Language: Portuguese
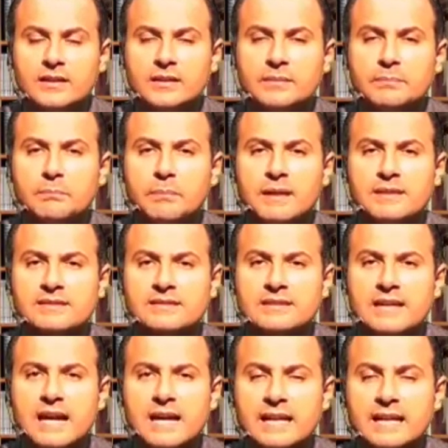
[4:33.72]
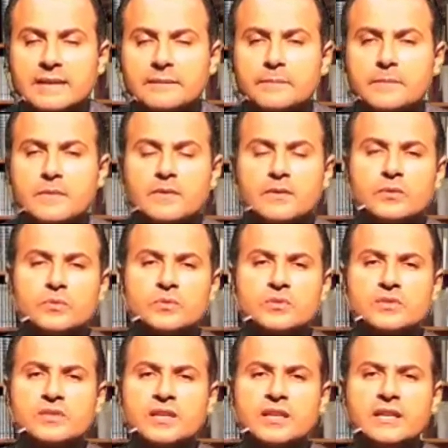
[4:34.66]
e passarem
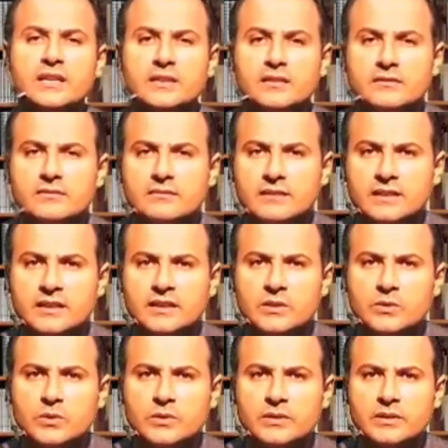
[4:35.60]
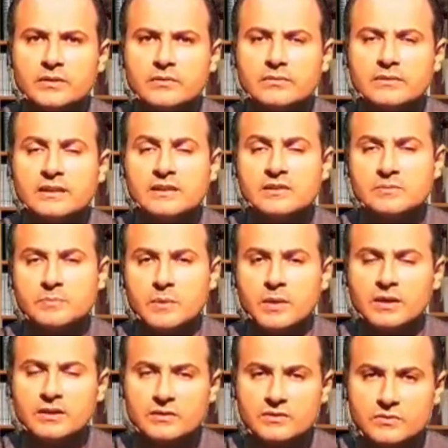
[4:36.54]
o sangue daquele cordeiro nas
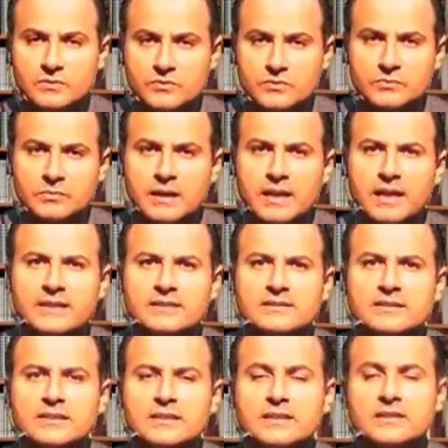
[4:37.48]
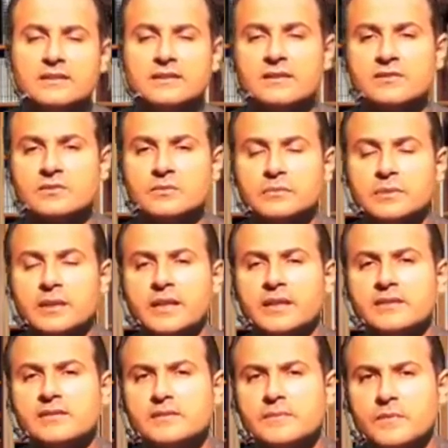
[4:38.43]
portas, nos umbrais, nas
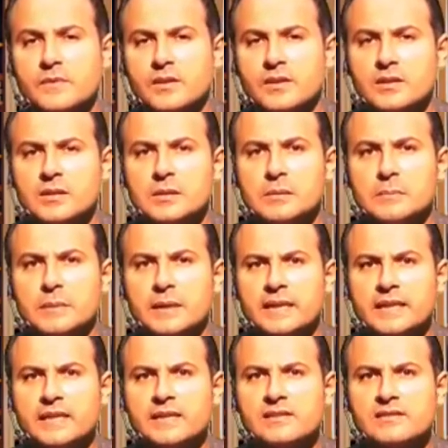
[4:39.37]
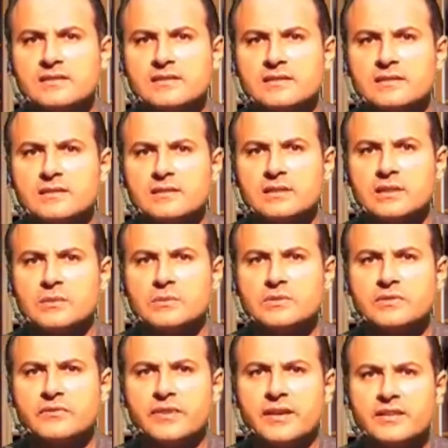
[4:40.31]
ombreiras, para que eles
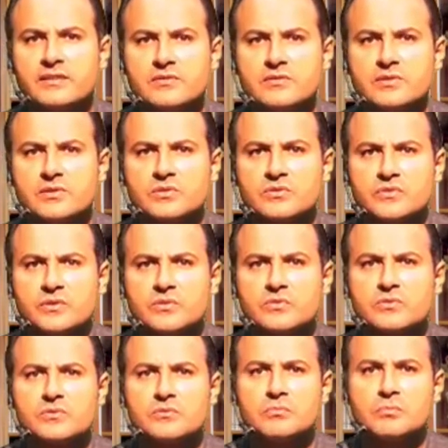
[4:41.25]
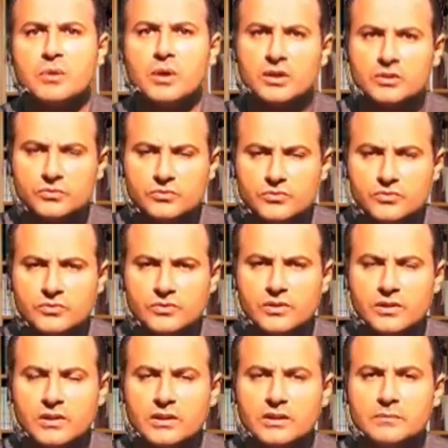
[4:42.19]
não tivessem os seus filhos mortos,
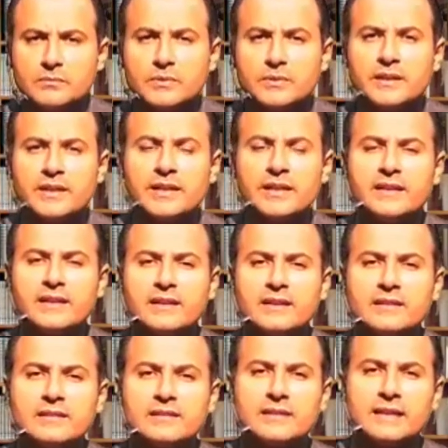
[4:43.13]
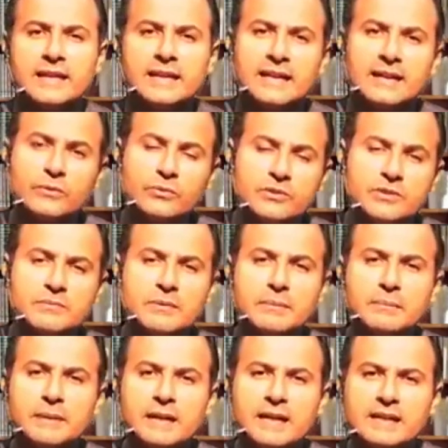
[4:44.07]
porque era a
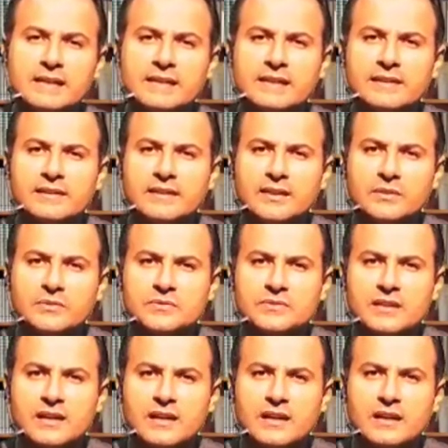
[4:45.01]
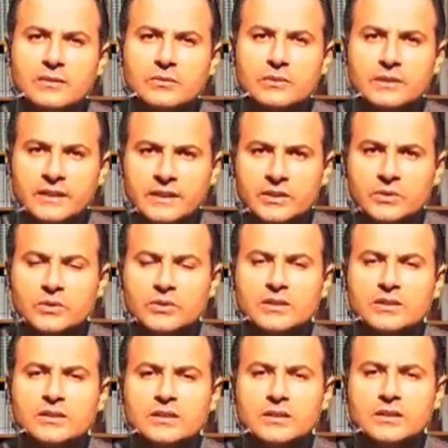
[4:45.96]
última praga que Deus, o
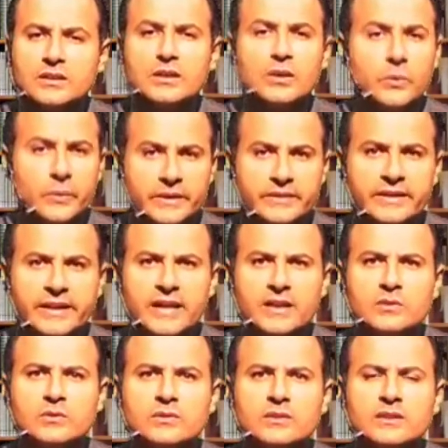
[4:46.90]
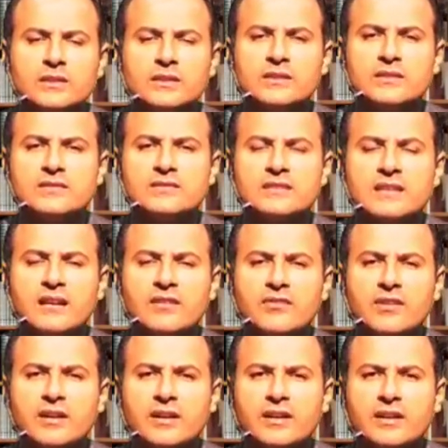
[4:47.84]
Criador, o Eterno,
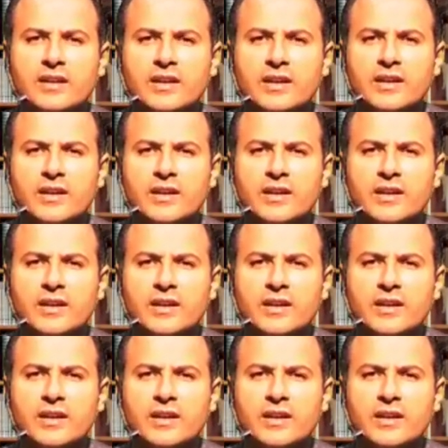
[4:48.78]
estava